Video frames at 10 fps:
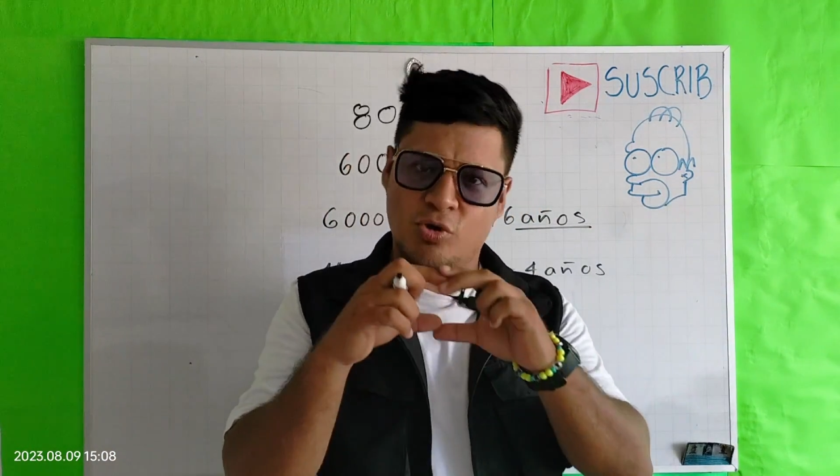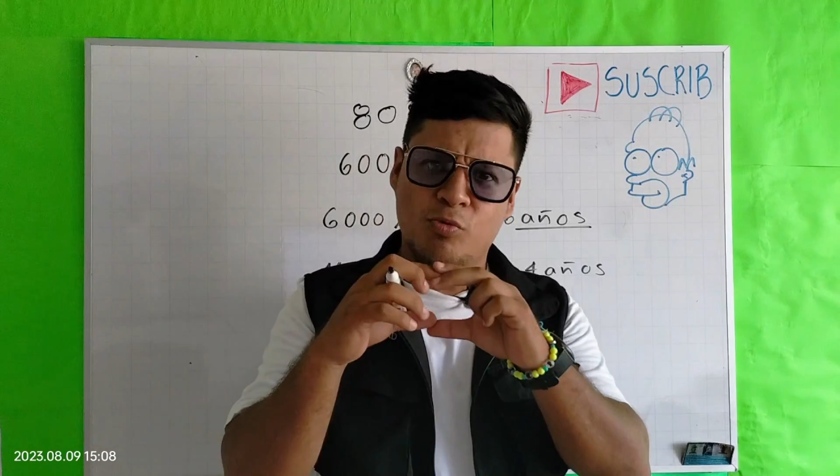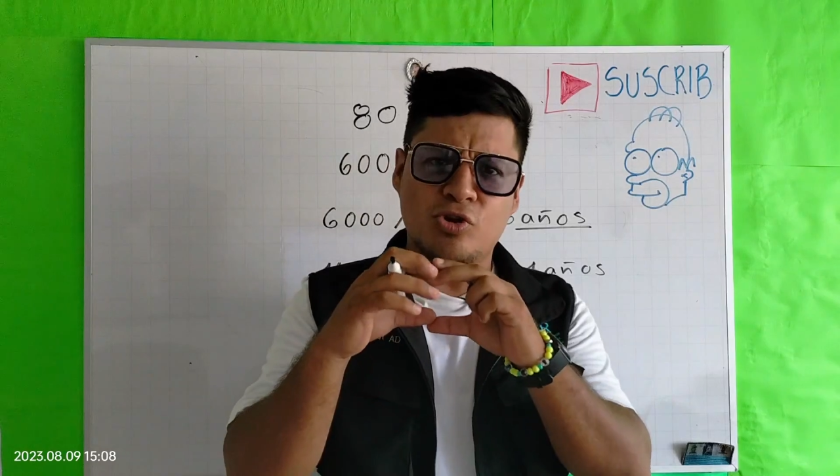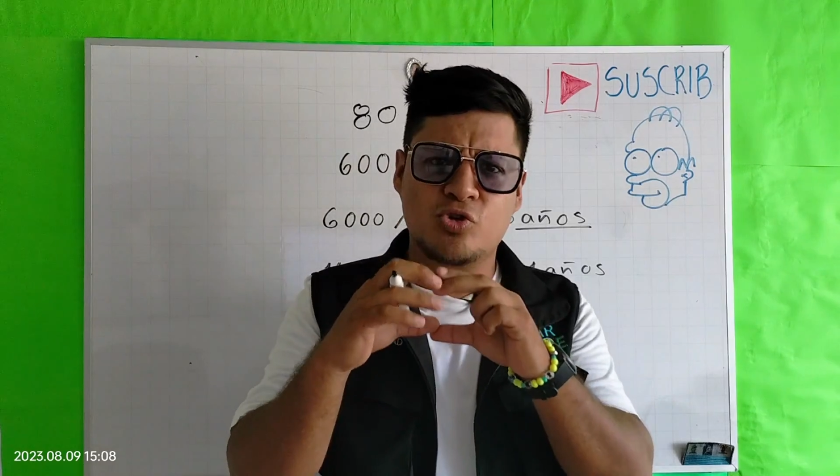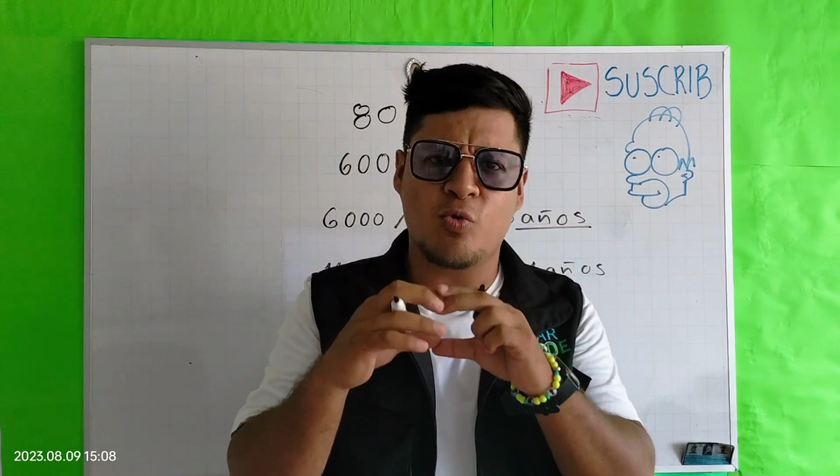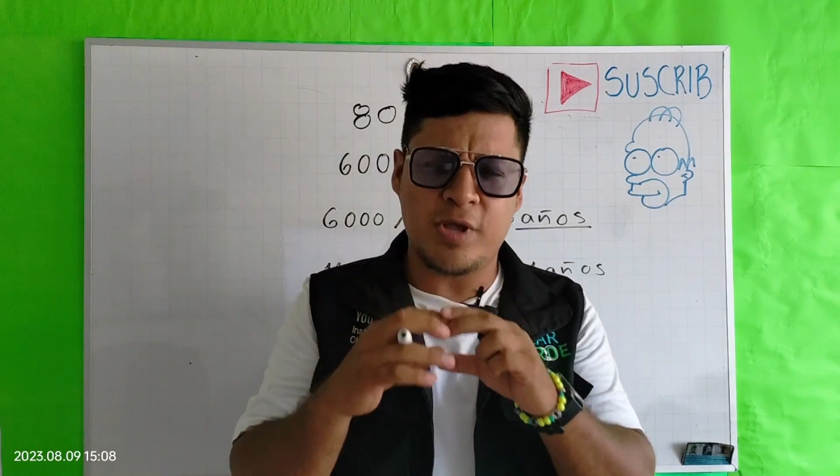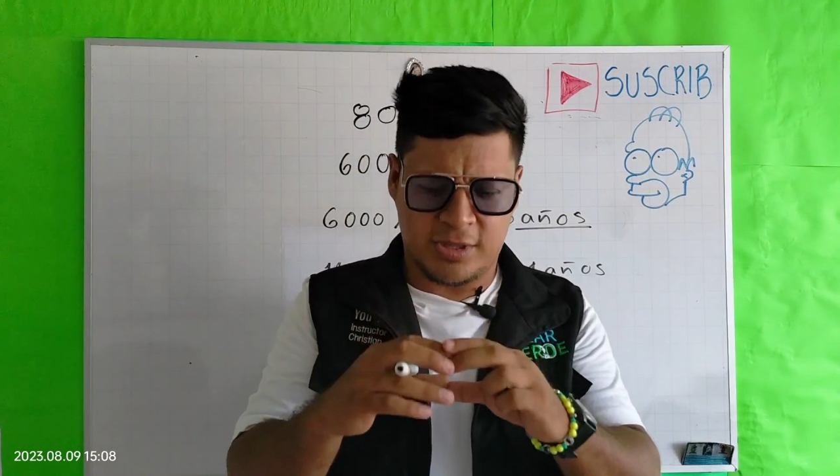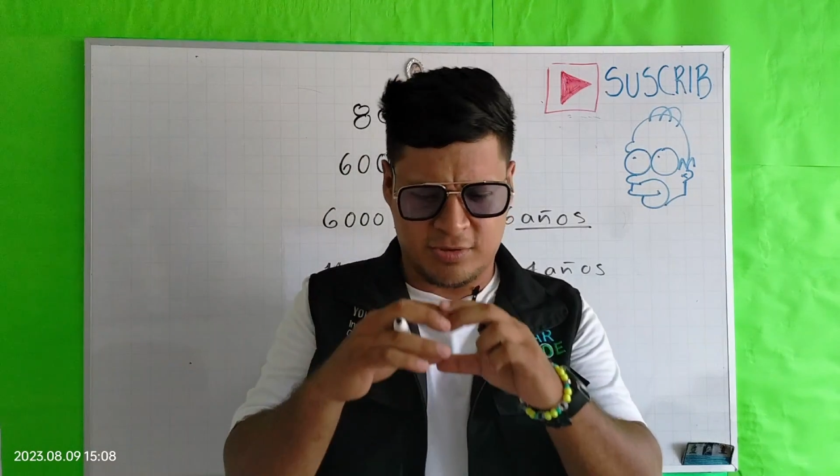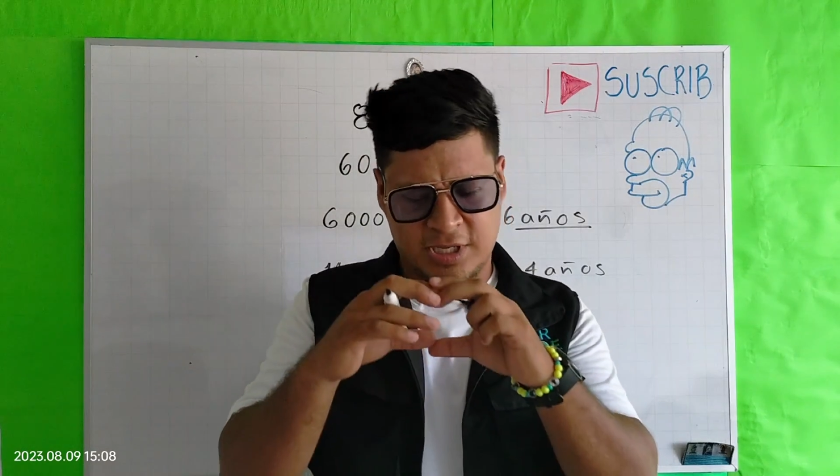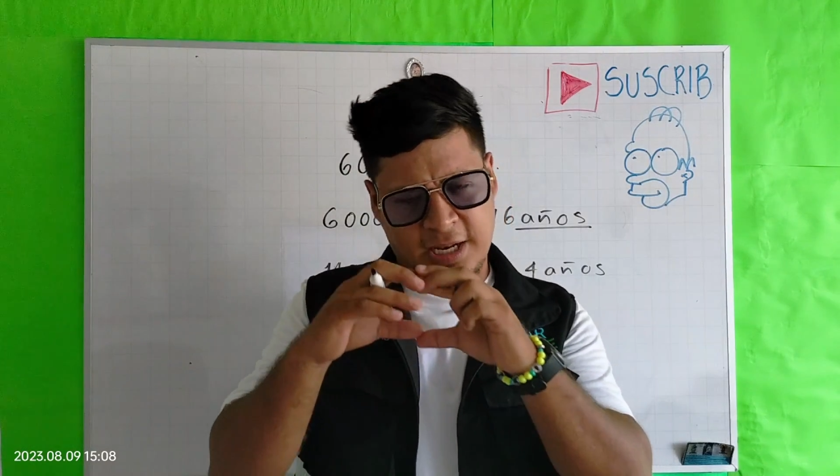como unos
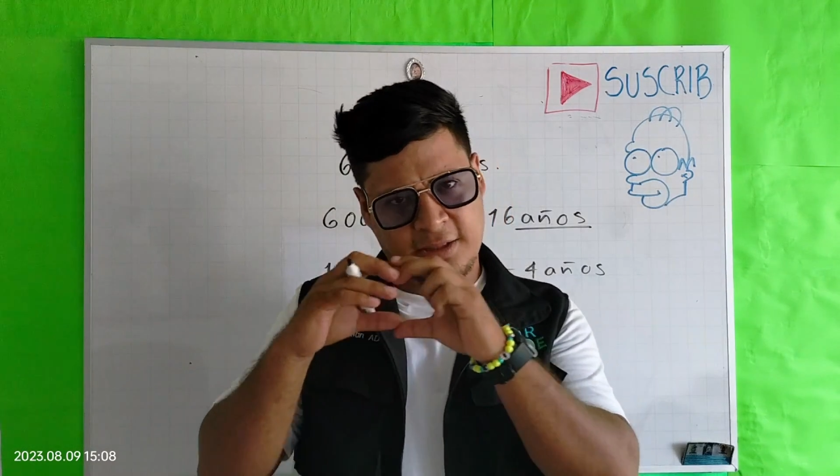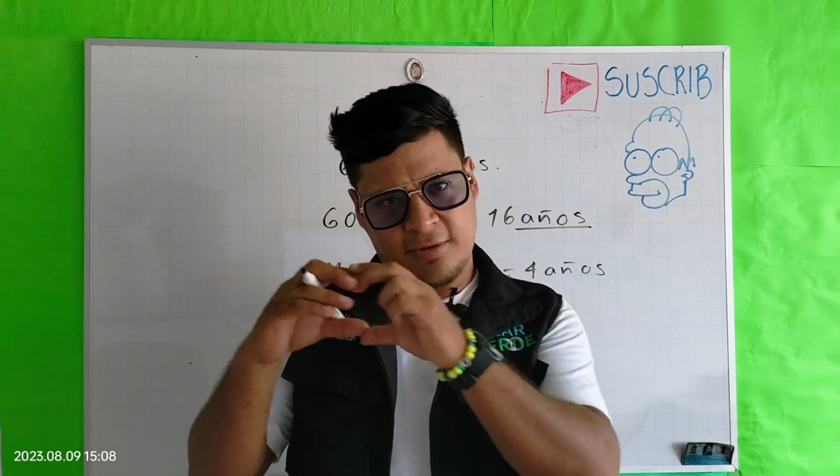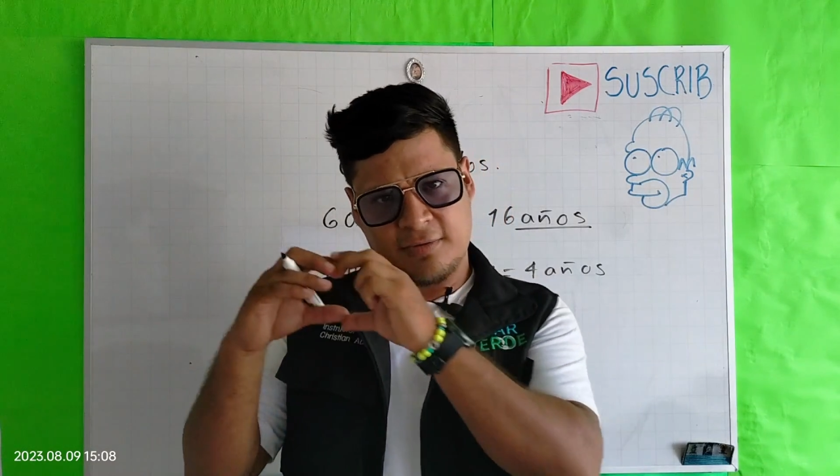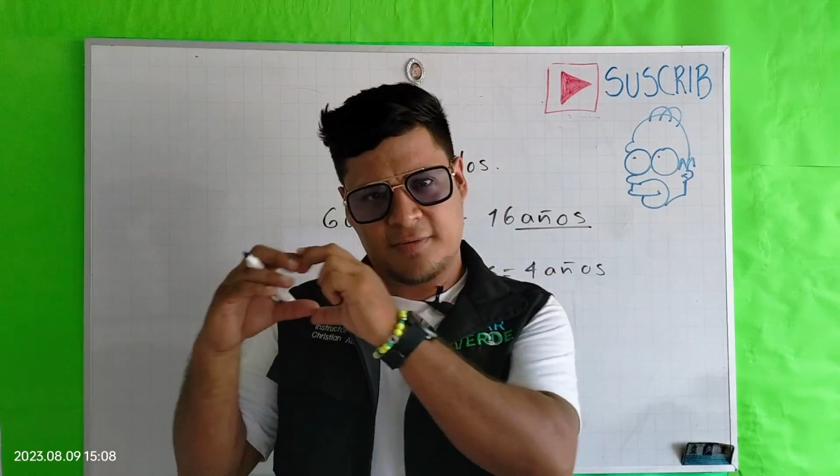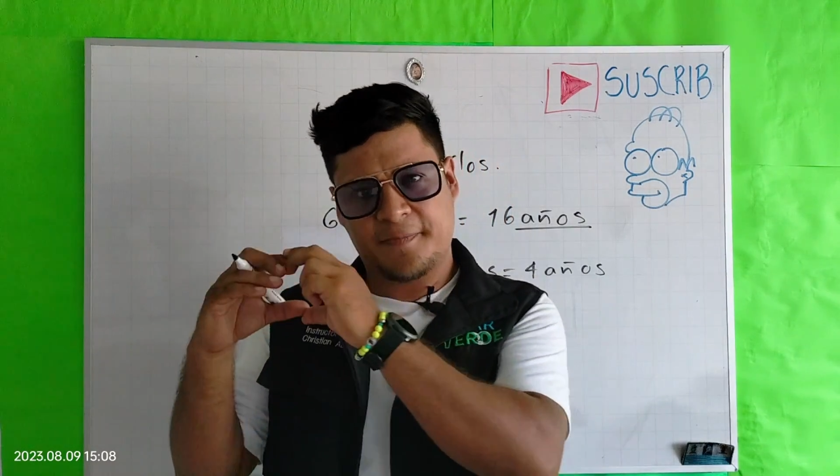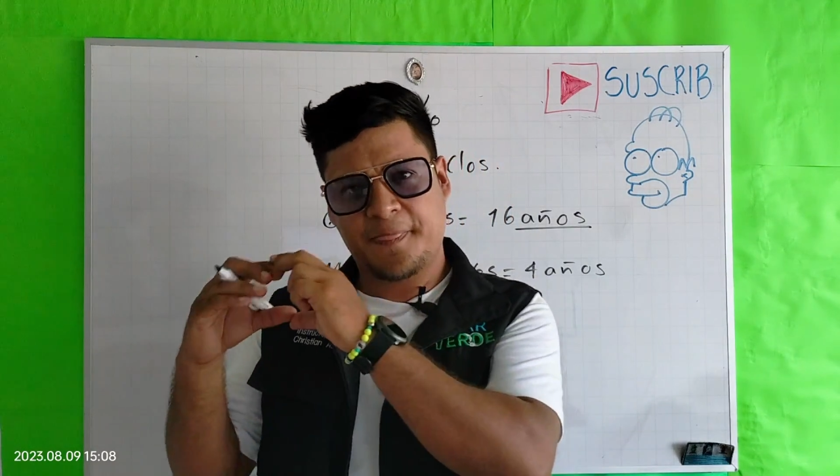cubitos de litio